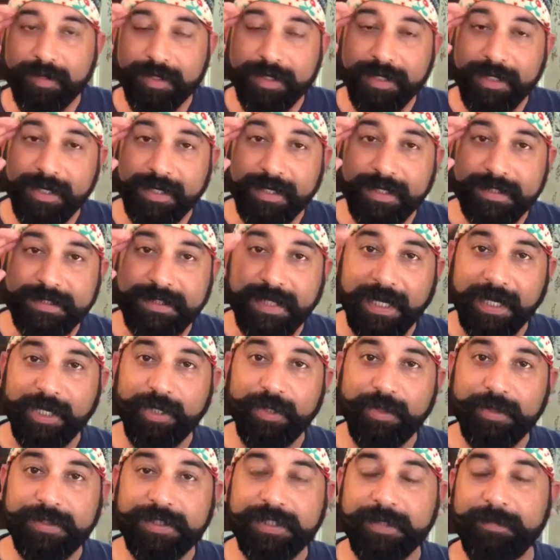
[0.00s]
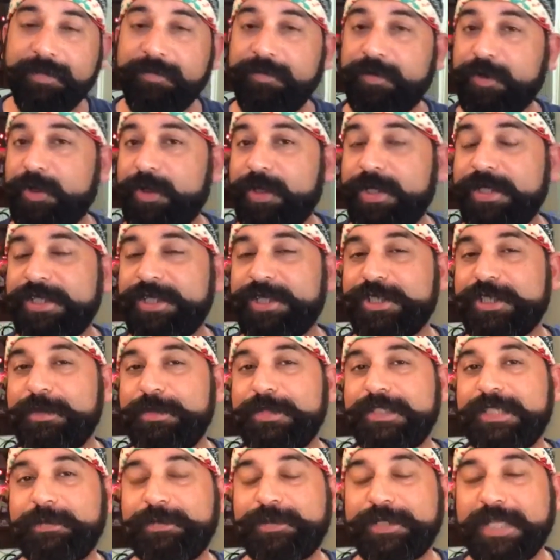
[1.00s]
फकीरा का सैल्यूट सभी व्यूअर्स और
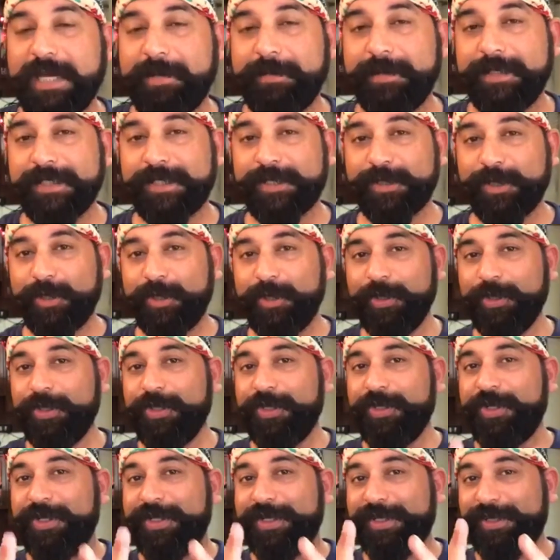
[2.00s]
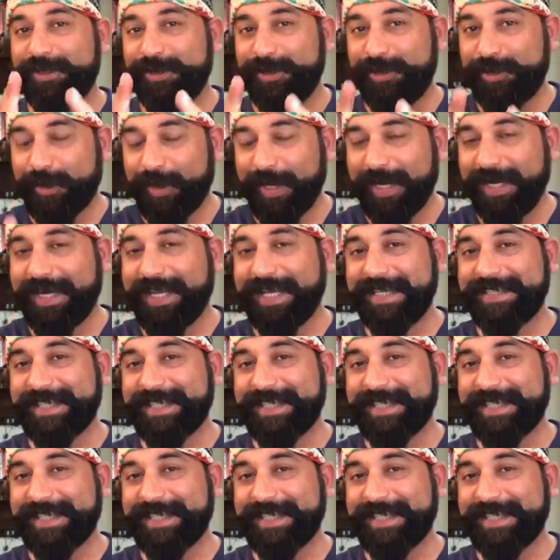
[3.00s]
सभी सब्सक्राइबर्स को जॉयल